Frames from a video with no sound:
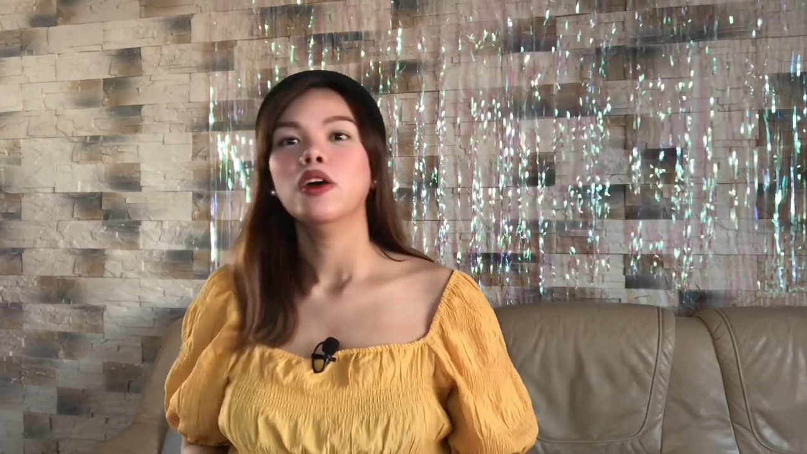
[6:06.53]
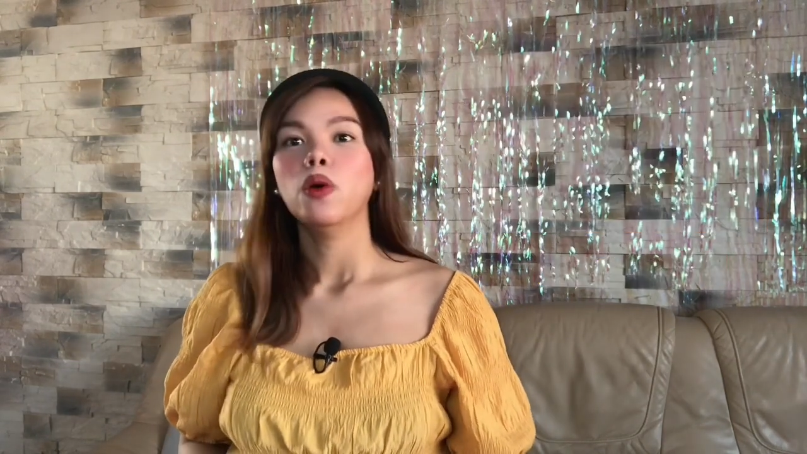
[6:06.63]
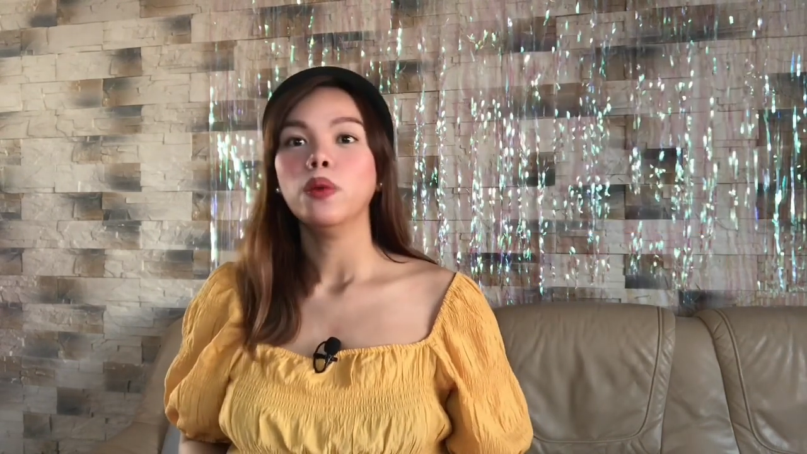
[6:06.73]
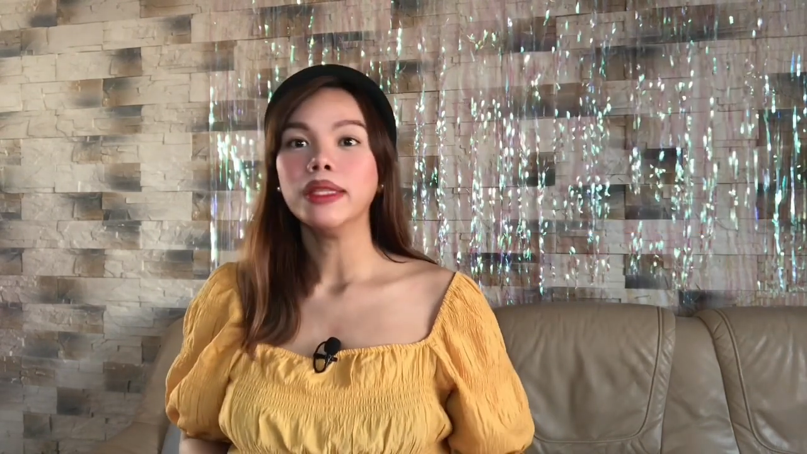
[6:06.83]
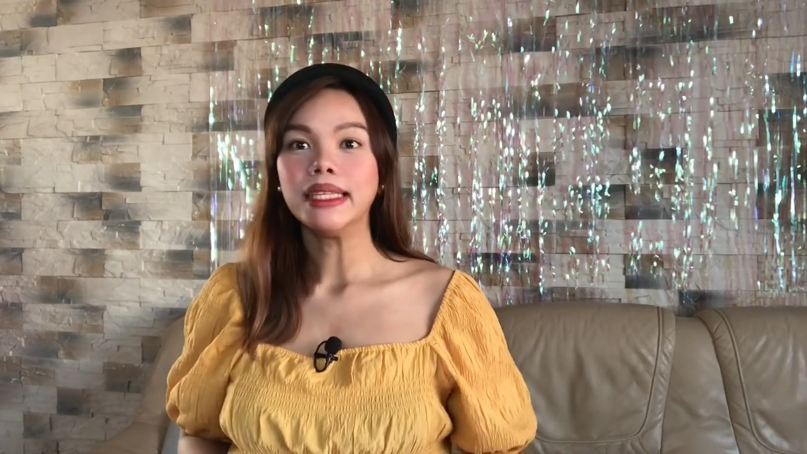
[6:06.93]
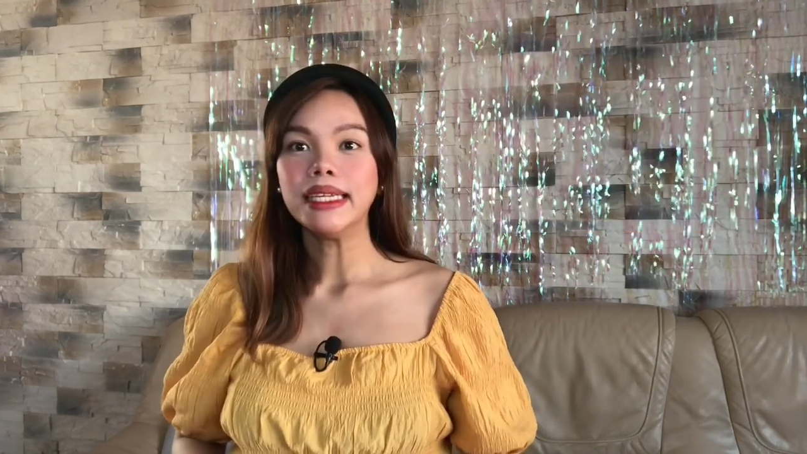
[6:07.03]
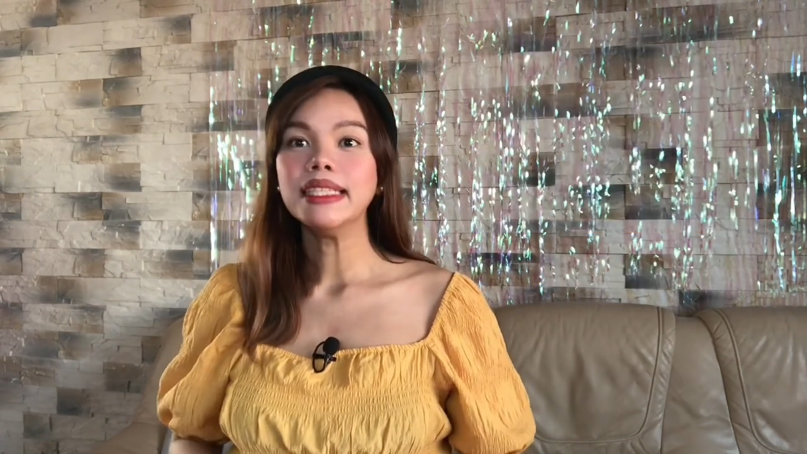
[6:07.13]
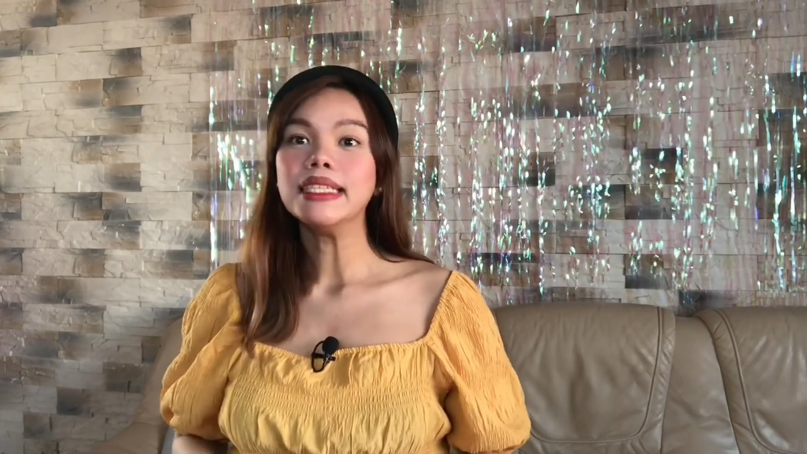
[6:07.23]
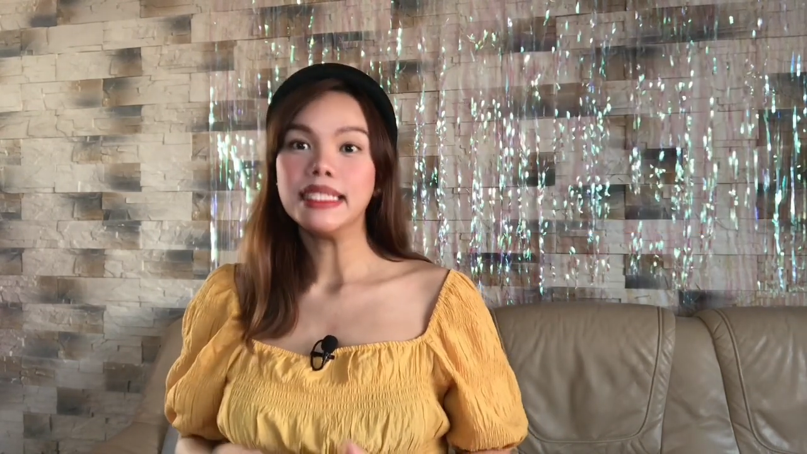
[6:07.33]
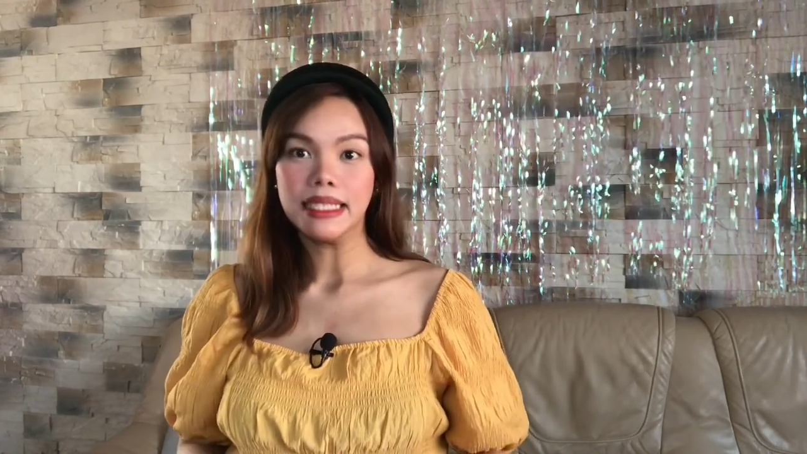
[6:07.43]
within
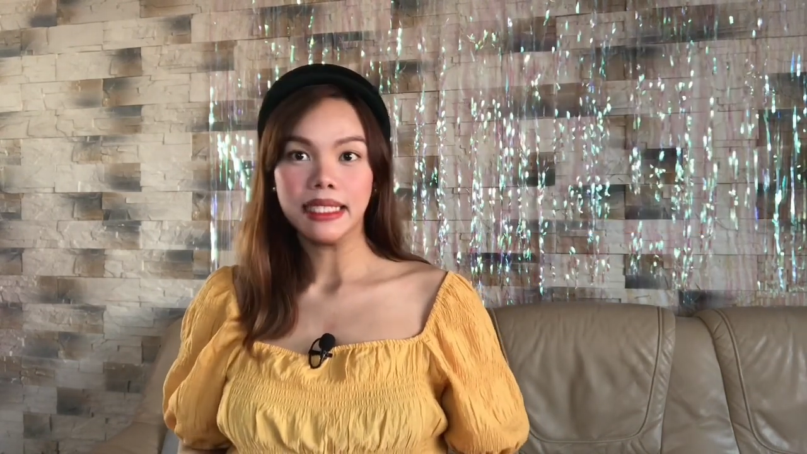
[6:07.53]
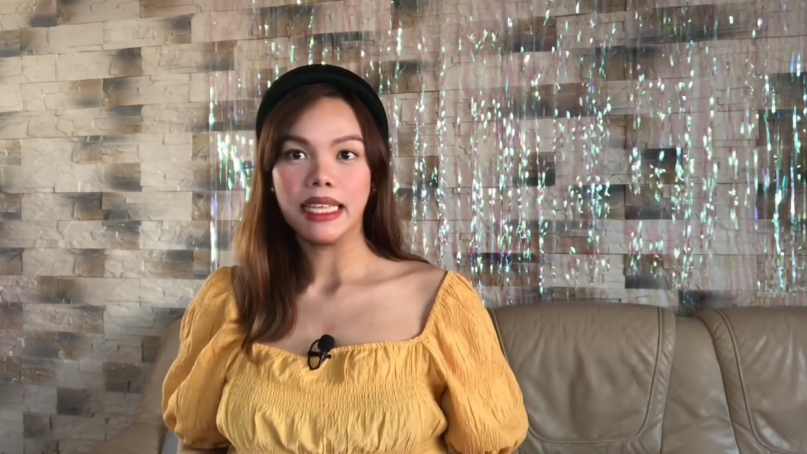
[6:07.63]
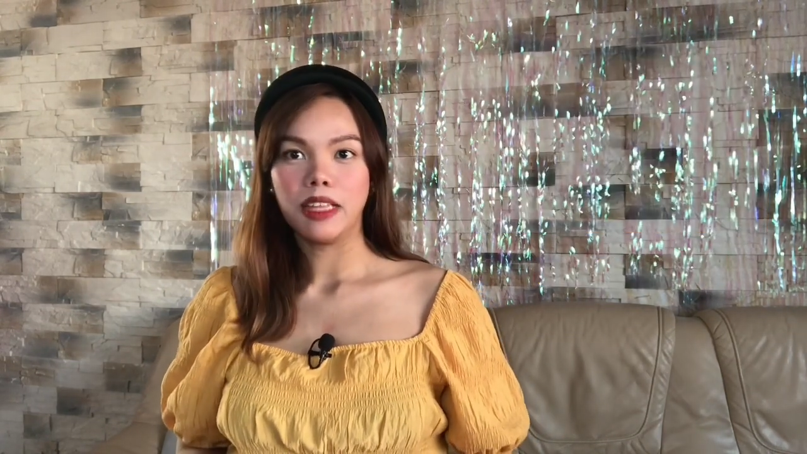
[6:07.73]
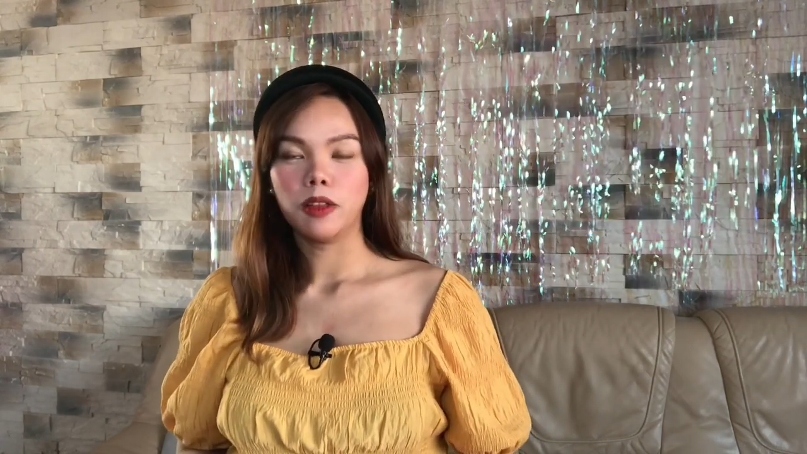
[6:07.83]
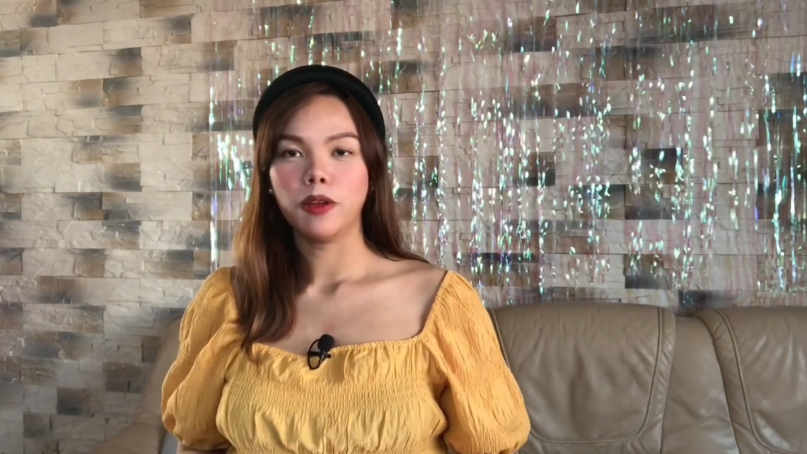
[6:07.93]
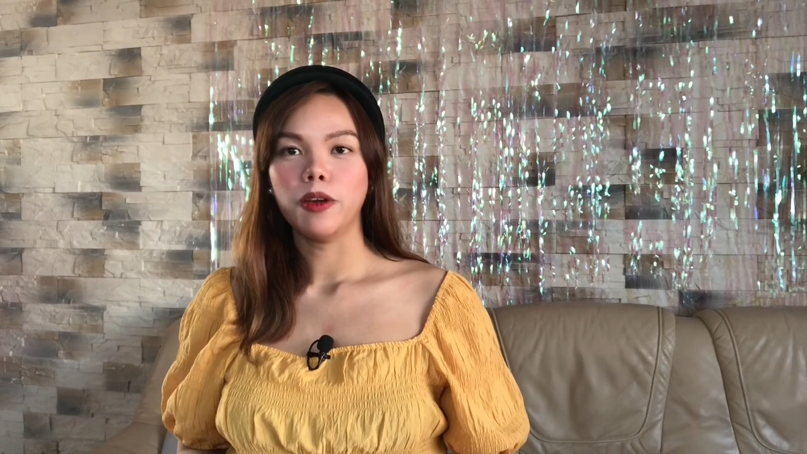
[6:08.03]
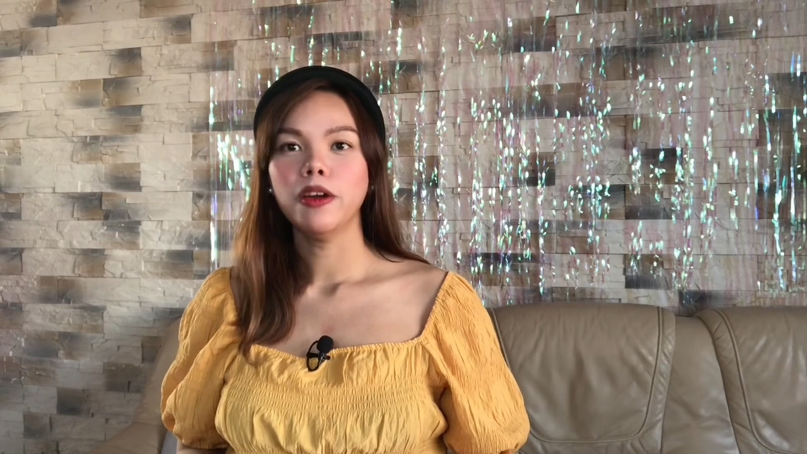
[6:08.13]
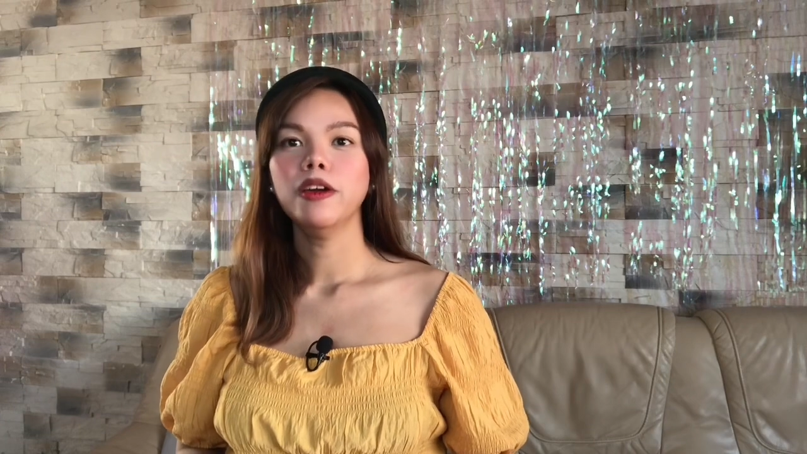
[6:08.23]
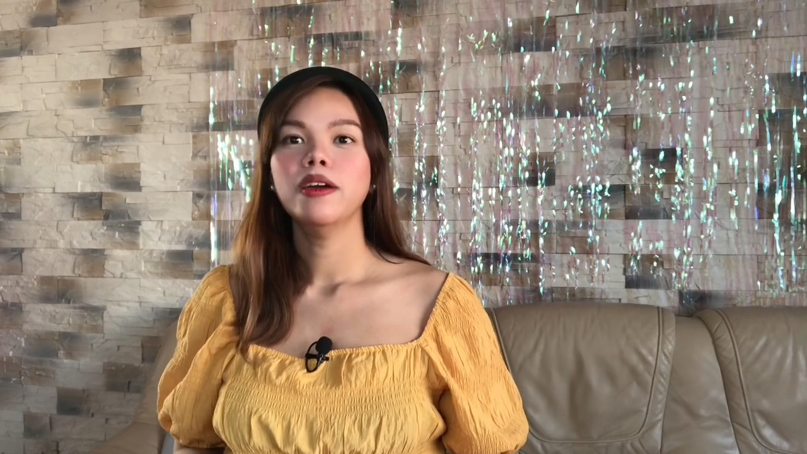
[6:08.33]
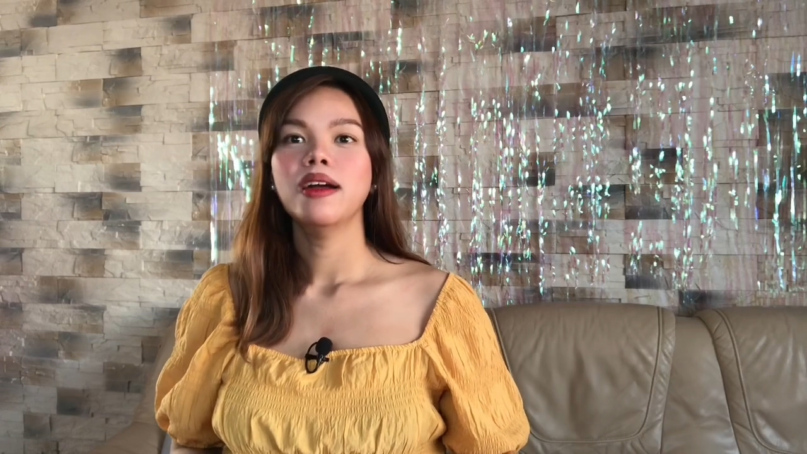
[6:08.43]
the city center,